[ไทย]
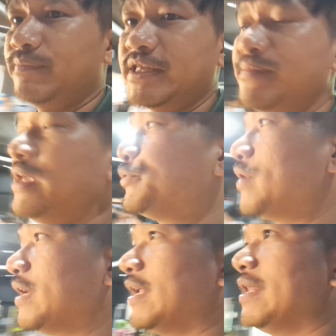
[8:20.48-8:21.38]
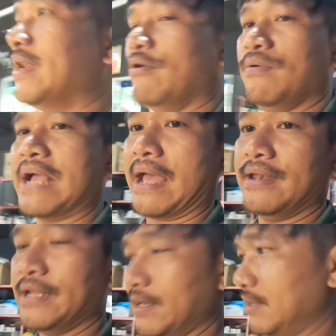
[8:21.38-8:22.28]
มันจะมีช่วงหนึ่งที่เรางาน
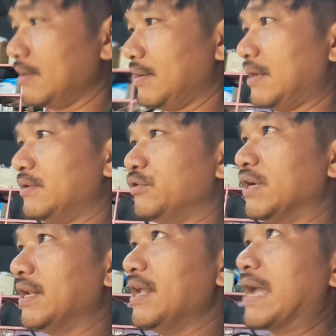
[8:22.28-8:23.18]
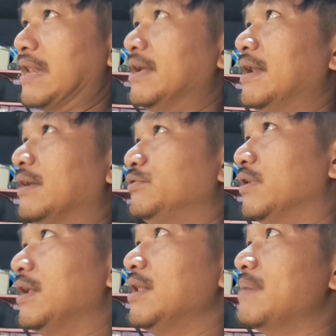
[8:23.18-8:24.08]
เยอะนะช่วงหนึ่งที่งานเยอะแล้วก็ช่วง
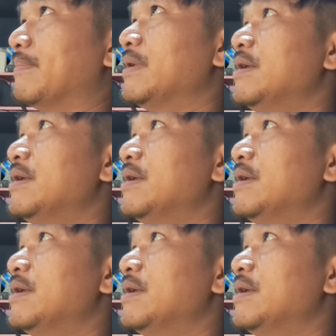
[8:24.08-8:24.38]
หนึ่งที่แบบ